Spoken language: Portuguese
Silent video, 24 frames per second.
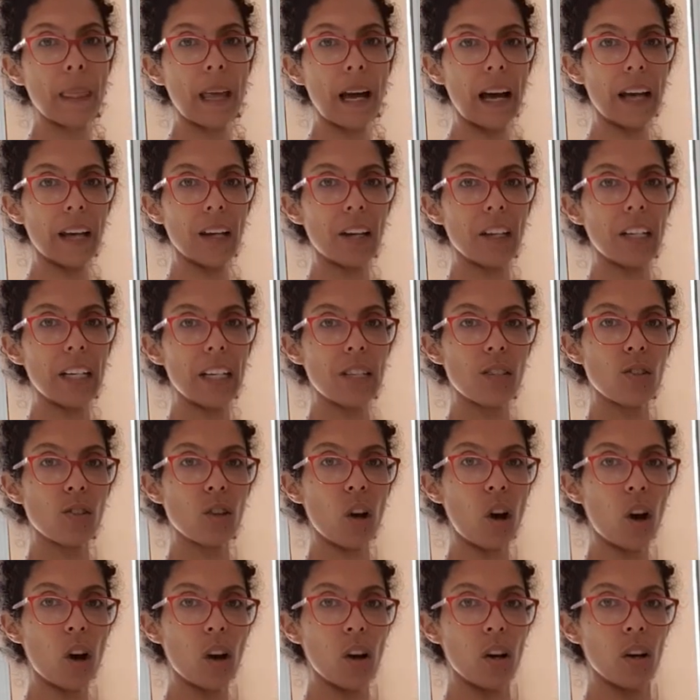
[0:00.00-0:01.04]
Aí olha
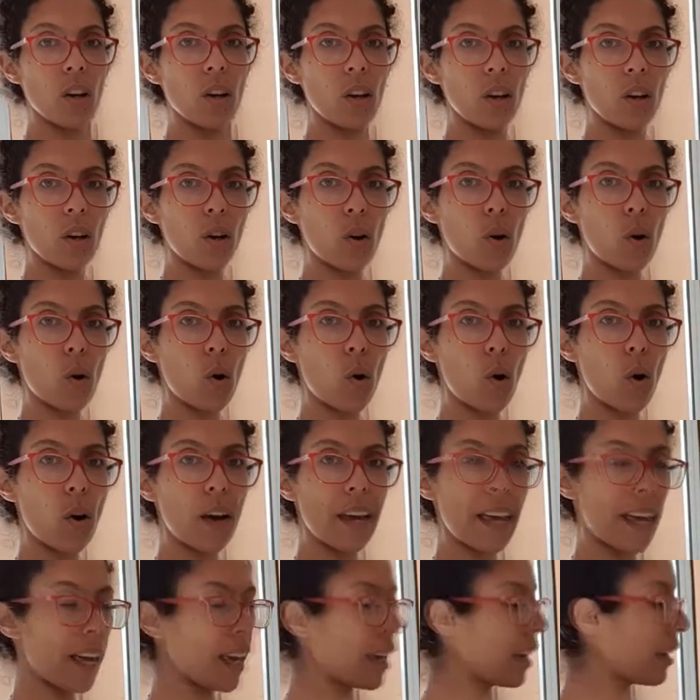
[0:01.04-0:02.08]
só,
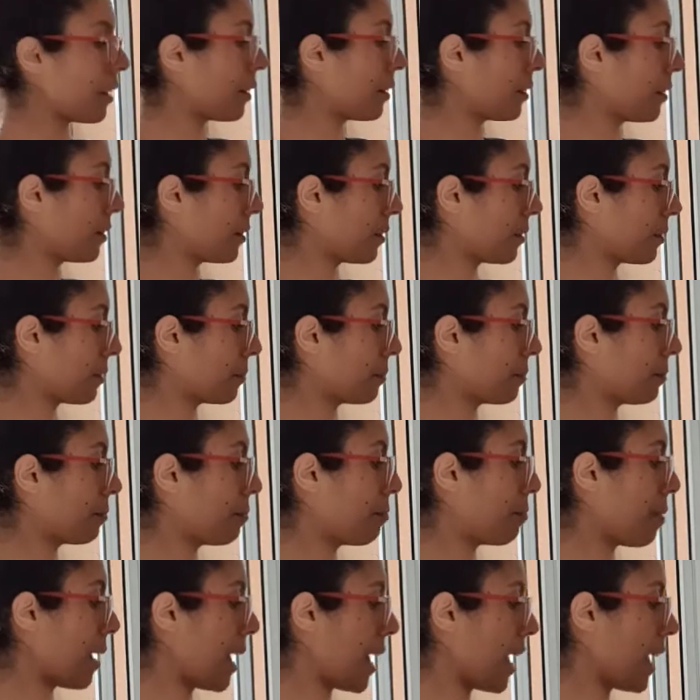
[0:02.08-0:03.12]
coei
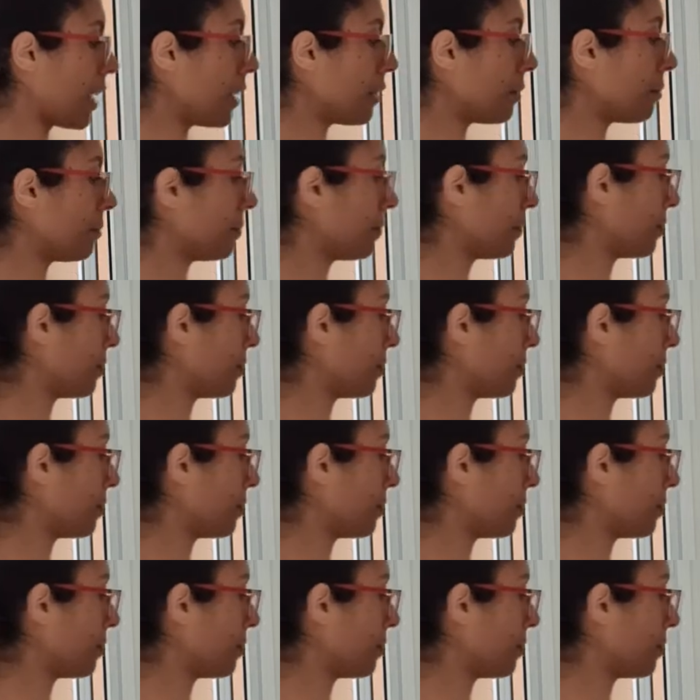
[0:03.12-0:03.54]
bem.